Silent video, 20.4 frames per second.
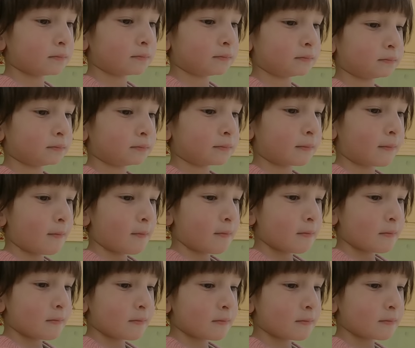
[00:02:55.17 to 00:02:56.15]
चलना सीख रहा है
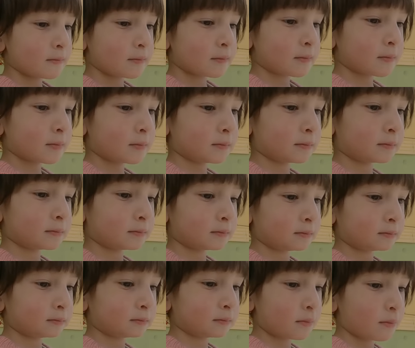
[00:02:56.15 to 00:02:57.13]
तो इसकी हेल्प करो ना
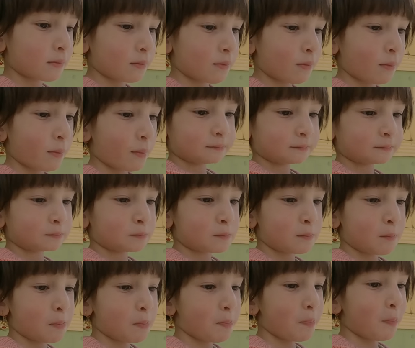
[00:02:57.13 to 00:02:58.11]
तुम यमुना
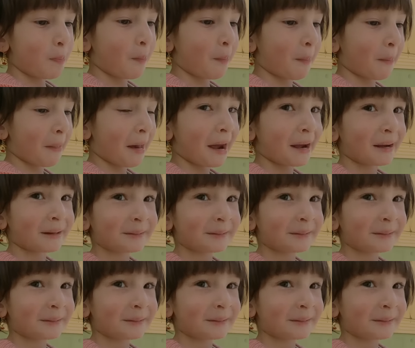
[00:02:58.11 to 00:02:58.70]
करोगी ना